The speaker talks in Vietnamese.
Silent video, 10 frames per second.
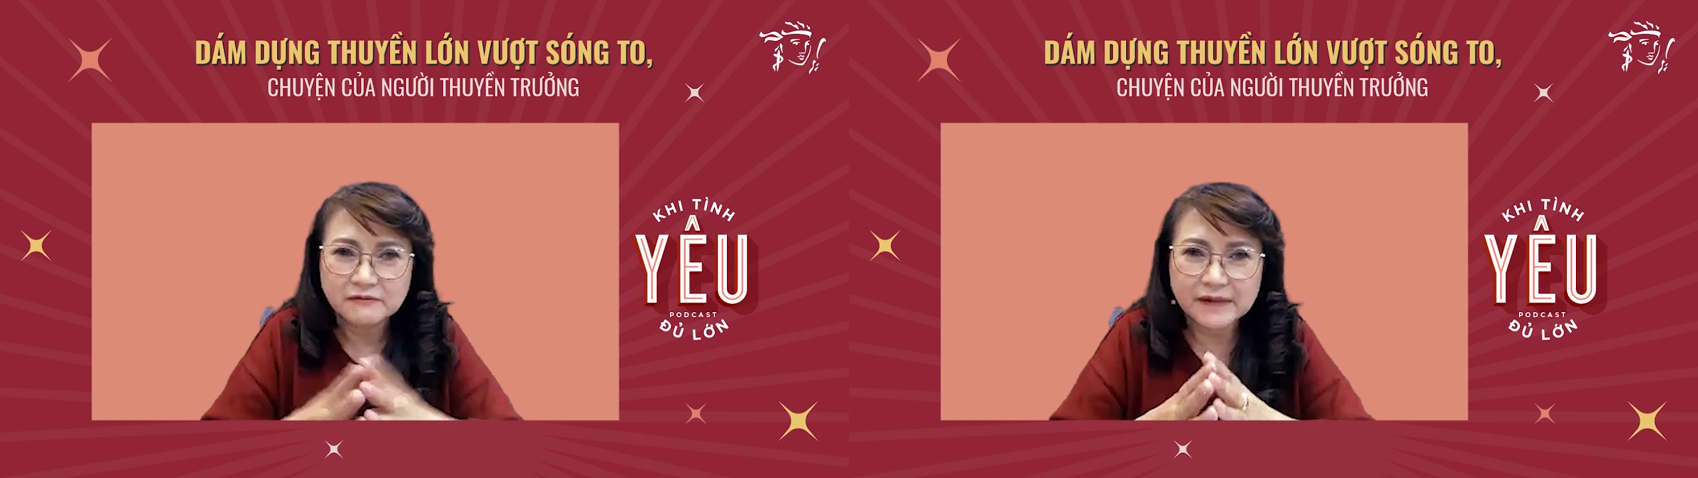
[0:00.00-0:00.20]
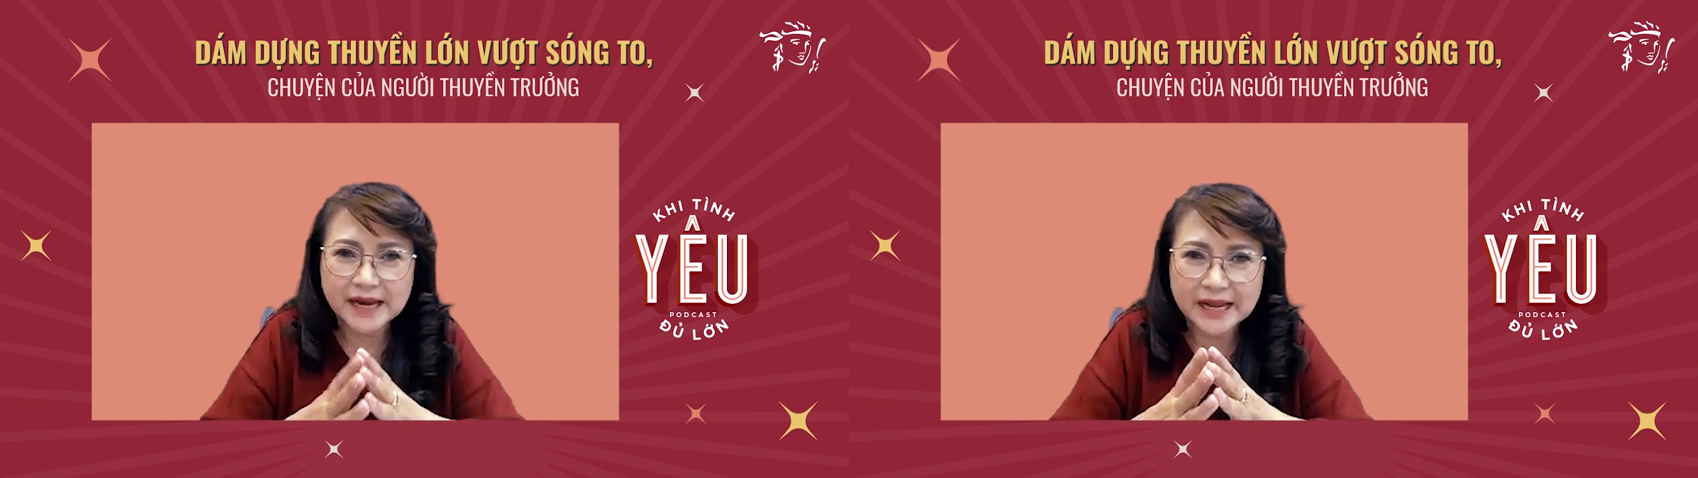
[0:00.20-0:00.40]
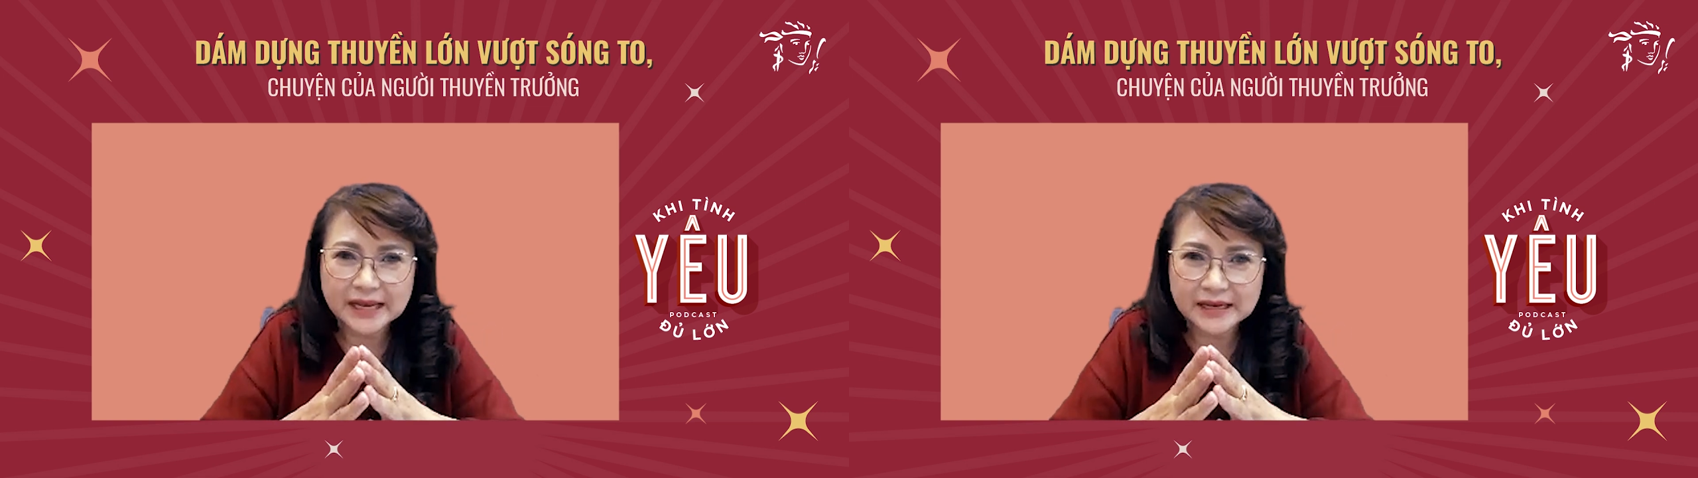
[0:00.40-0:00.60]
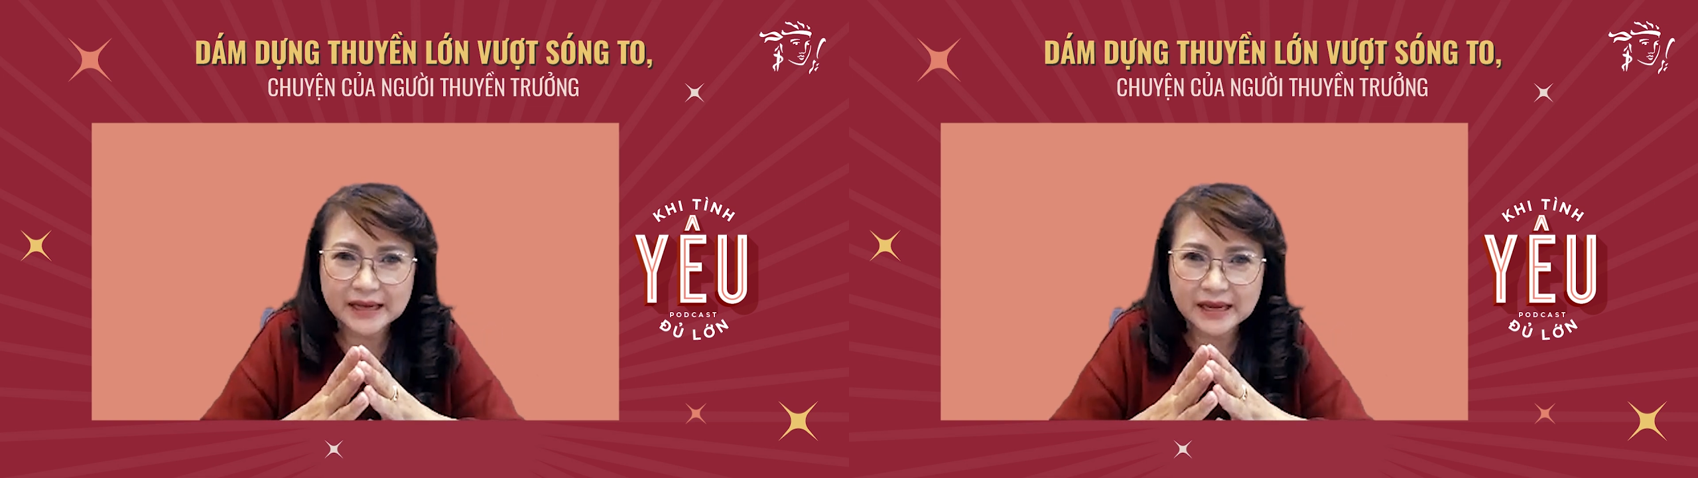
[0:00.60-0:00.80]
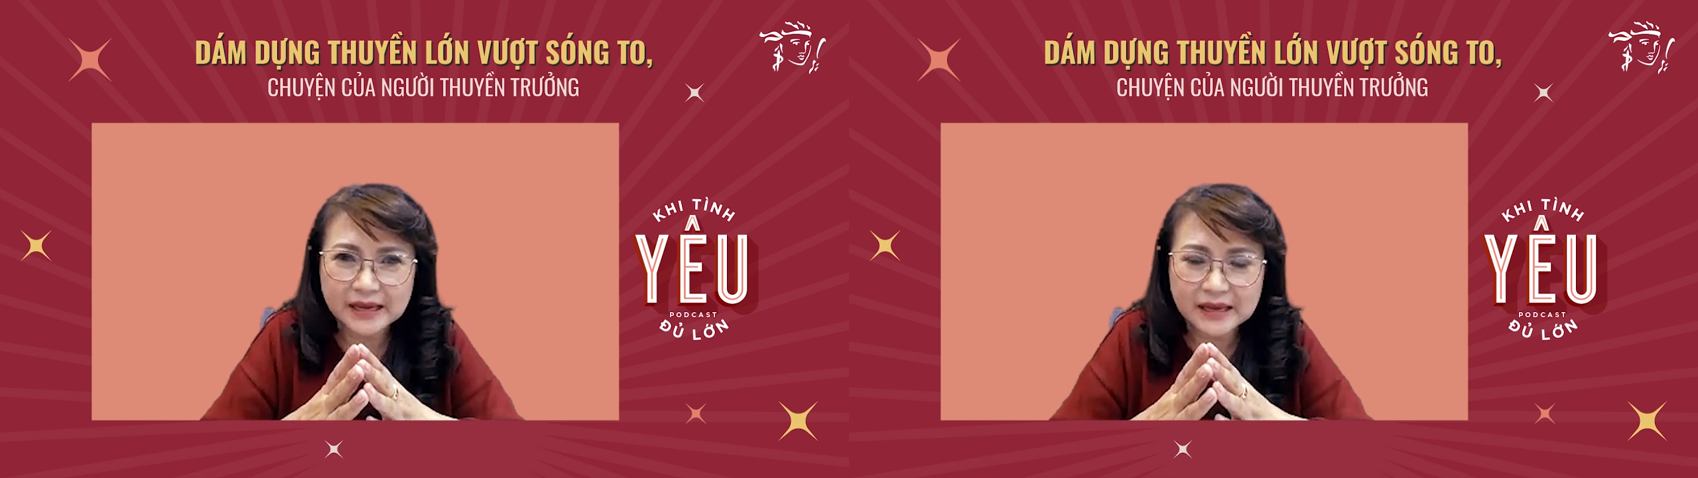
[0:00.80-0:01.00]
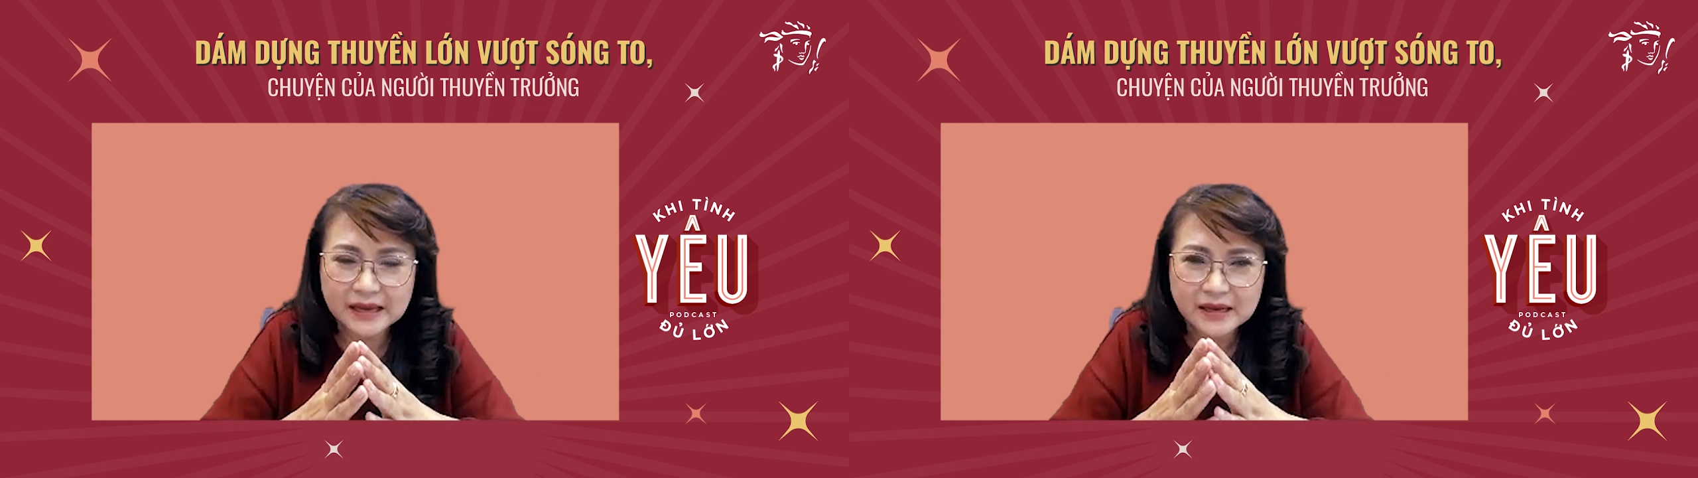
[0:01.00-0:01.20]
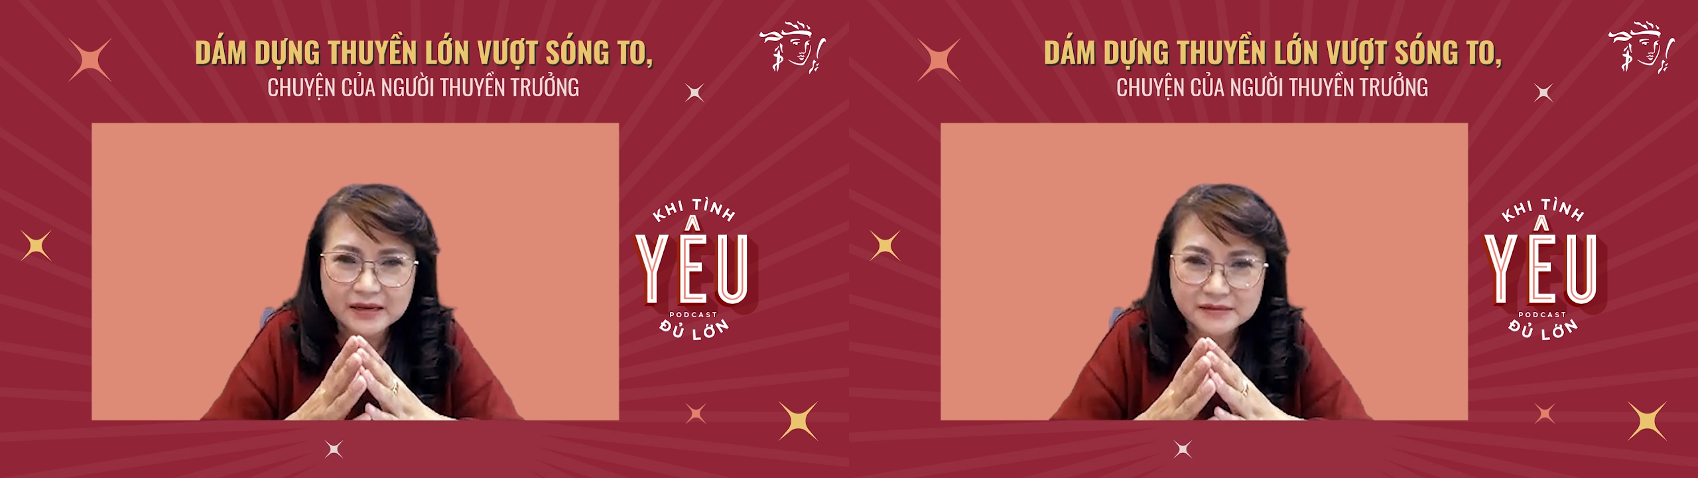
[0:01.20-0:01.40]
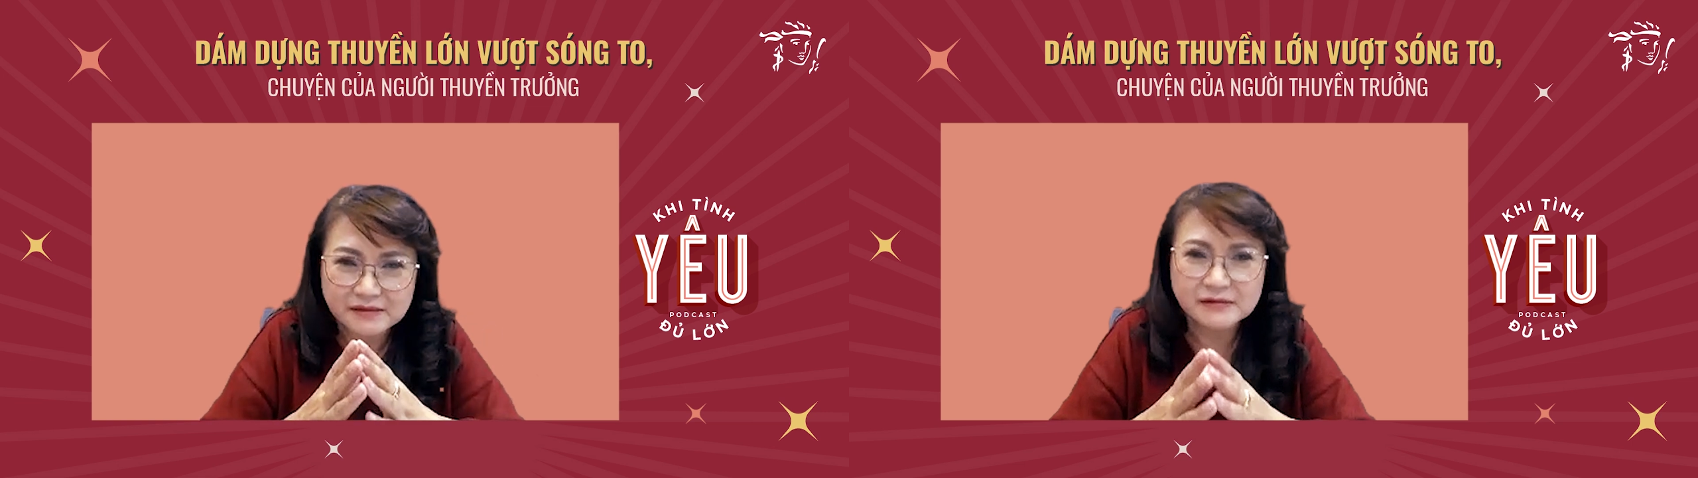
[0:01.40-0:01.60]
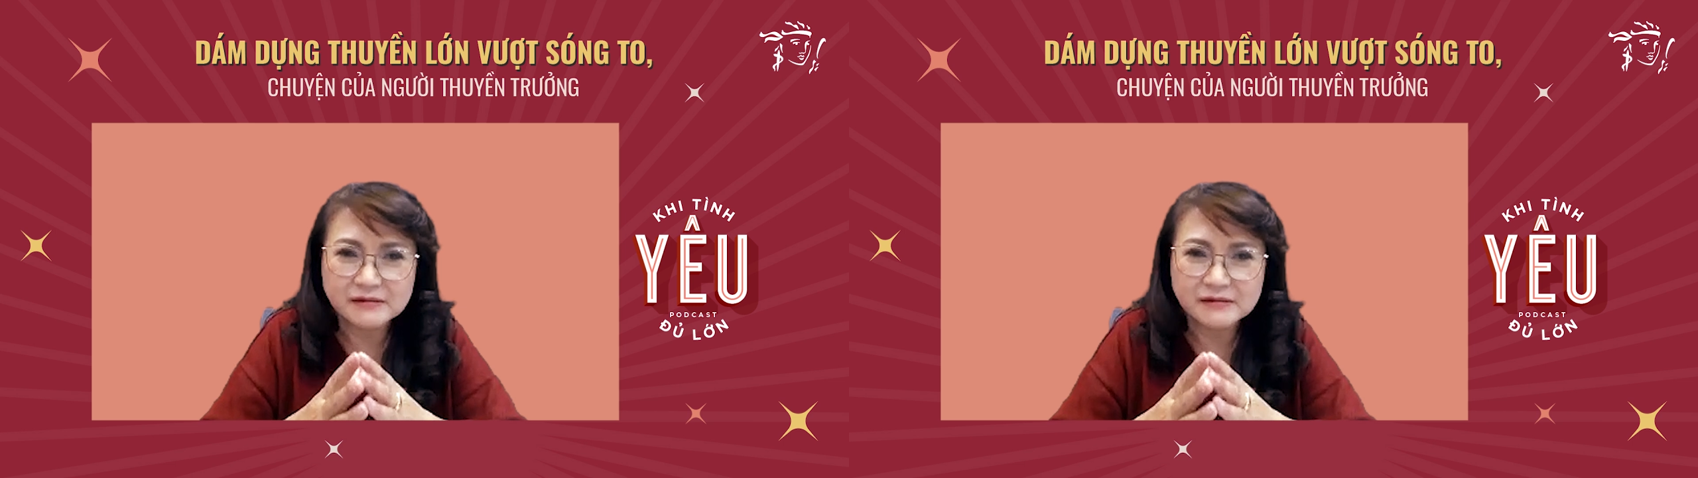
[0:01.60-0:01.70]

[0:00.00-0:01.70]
và cái những